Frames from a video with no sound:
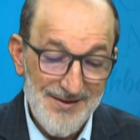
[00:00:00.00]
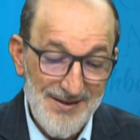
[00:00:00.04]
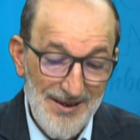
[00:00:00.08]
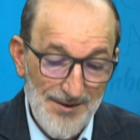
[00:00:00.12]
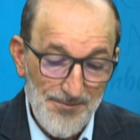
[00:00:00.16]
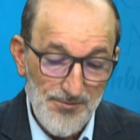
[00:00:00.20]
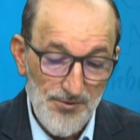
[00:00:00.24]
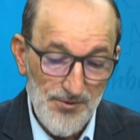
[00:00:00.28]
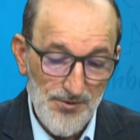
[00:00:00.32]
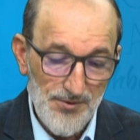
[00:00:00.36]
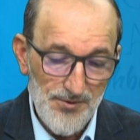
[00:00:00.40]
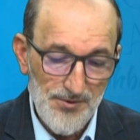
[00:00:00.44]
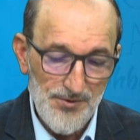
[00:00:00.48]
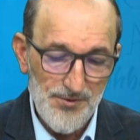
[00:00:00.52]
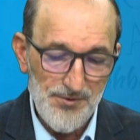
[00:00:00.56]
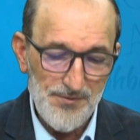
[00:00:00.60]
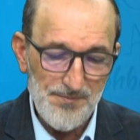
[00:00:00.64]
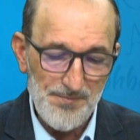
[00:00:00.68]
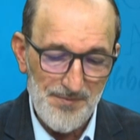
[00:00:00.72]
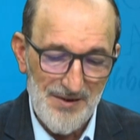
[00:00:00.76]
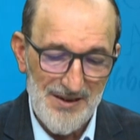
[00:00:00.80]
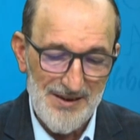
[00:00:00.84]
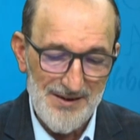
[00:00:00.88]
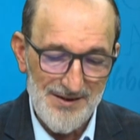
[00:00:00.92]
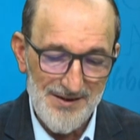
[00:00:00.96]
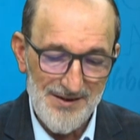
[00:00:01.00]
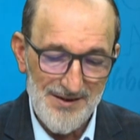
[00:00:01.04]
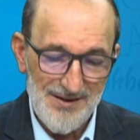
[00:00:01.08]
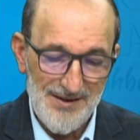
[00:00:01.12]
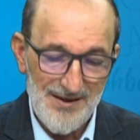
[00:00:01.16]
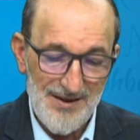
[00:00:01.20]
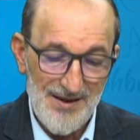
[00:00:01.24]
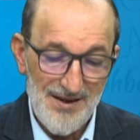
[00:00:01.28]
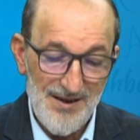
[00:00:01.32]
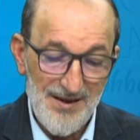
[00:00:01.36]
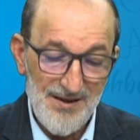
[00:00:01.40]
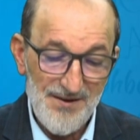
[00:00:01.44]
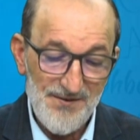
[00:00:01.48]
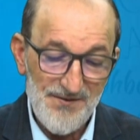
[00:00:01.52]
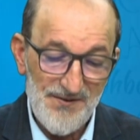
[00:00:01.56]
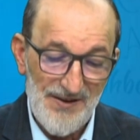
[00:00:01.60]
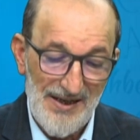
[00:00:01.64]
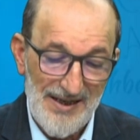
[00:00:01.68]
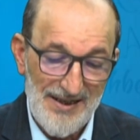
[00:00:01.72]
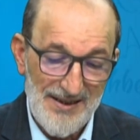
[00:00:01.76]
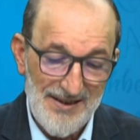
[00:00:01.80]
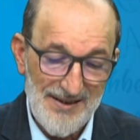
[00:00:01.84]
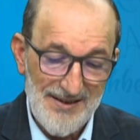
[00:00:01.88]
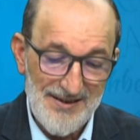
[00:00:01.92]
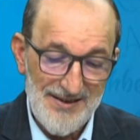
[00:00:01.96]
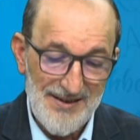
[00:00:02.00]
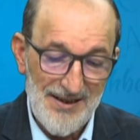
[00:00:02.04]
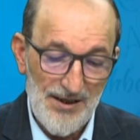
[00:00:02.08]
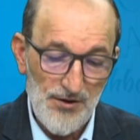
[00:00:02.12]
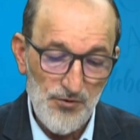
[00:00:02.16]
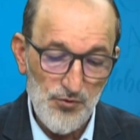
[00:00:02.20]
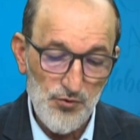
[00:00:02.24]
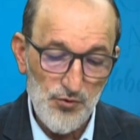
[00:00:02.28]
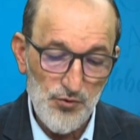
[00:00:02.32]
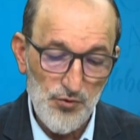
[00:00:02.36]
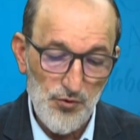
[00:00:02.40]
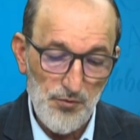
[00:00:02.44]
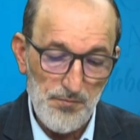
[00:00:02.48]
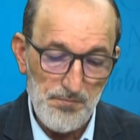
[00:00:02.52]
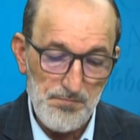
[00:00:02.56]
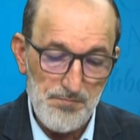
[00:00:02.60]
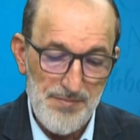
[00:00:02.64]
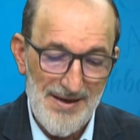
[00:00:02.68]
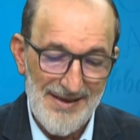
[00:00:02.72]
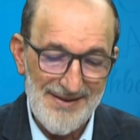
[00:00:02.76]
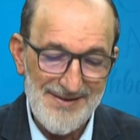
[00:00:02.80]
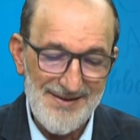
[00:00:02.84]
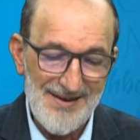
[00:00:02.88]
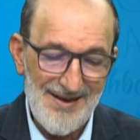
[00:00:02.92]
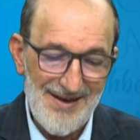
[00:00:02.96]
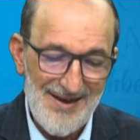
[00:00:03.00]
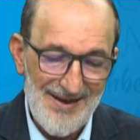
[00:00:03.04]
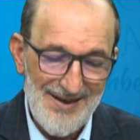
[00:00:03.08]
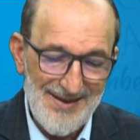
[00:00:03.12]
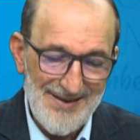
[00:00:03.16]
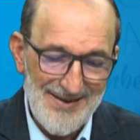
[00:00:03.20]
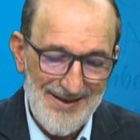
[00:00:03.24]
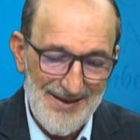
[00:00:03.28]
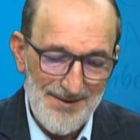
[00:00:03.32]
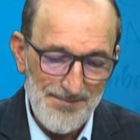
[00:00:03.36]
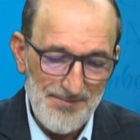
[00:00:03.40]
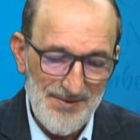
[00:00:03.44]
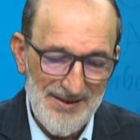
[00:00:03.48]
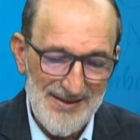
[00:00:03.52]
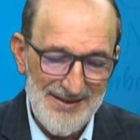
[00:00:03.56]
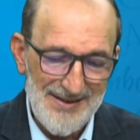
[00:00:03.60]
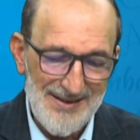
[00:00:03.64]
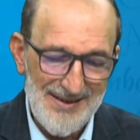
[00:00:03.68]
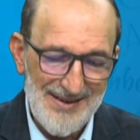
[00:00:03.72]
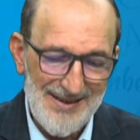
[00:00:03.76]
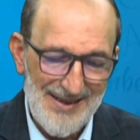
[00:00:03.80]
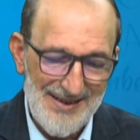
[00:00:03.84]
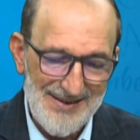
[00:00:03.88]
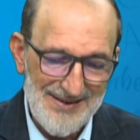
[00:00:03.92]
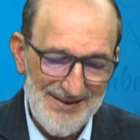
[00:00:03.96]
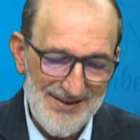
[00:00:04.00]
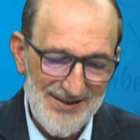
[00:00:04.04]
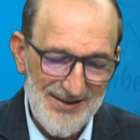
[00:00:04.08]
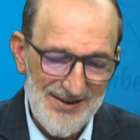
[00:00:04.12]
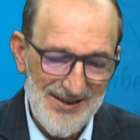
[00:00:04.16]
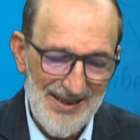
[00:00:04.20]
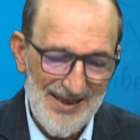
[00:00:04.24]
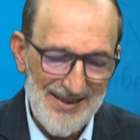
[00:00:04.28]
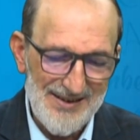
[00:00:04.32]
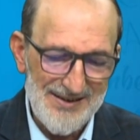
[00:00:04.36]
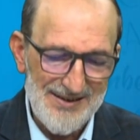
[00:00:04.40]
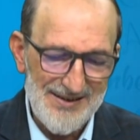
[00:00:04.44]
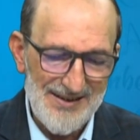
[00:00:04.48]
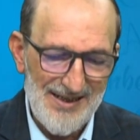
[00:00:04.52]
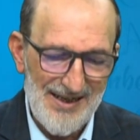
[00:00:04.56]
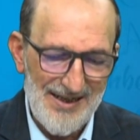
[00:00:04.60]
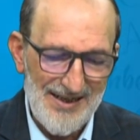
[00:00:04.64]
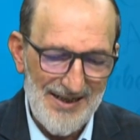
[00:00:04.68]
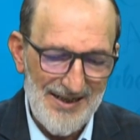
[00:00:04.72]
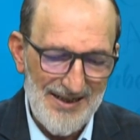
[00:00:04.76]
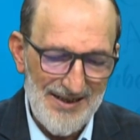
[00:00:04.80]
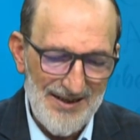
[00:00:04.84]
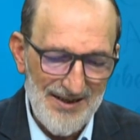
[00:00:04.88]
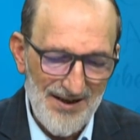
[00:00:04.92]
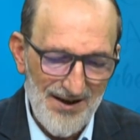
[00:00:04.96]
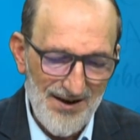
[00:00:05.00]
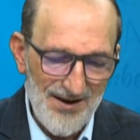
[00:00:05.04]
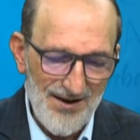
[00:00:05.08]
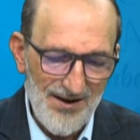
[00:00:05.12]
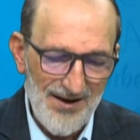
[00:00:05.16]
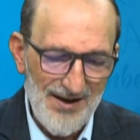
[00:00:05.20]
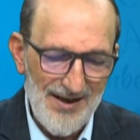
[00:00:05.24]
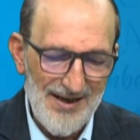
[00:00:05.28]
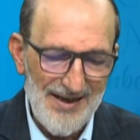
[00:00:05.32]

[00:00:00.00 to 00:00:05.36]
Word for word: Ne buyurur? Bir, فَاِنَّهُ رُبَّتْ حَلَبٍ قَدْ جَرَّ اِلَى